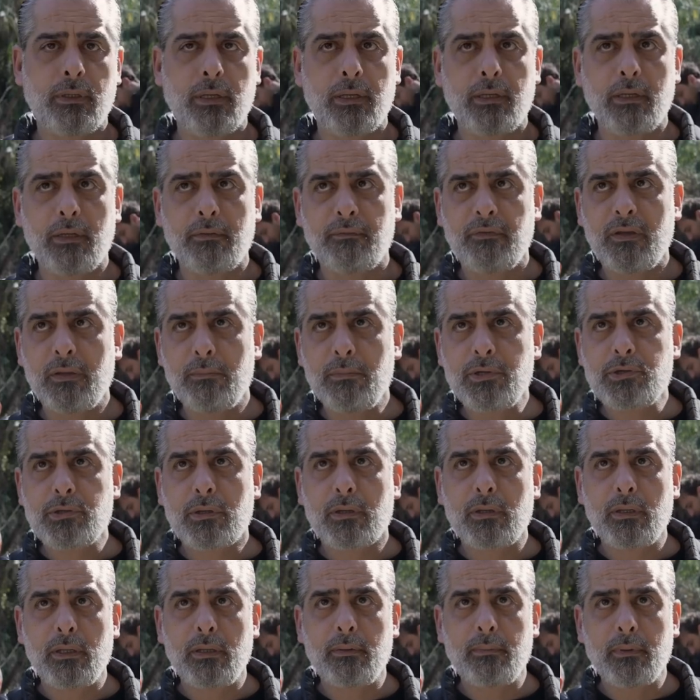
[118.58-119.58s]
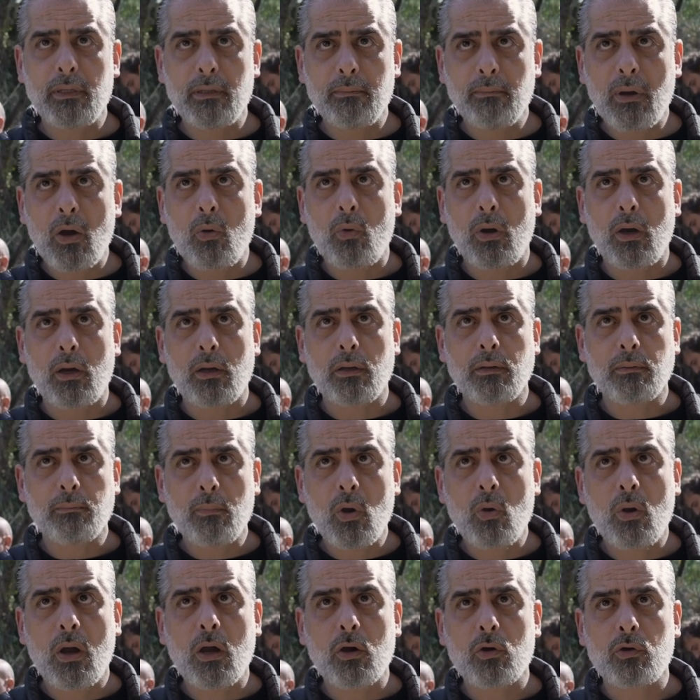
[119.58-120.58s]
يعني في مشكله بالموقع
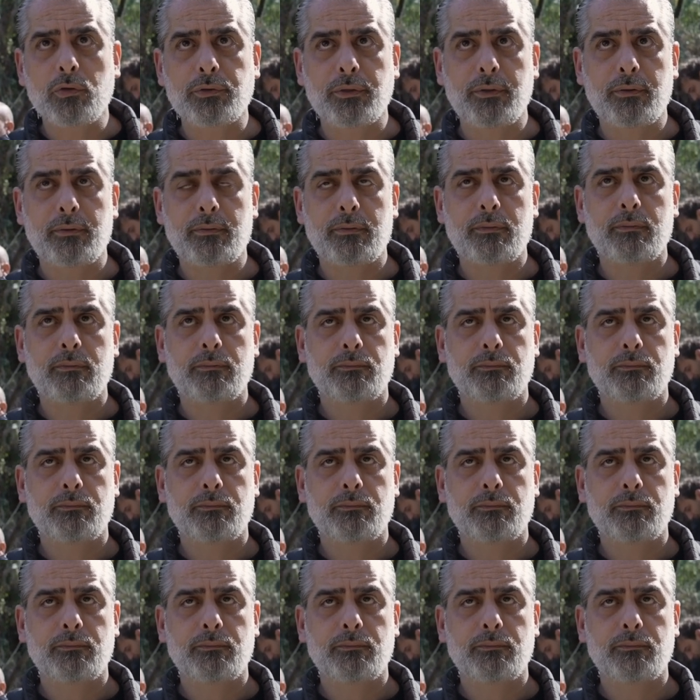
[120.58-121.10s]
موقع خطر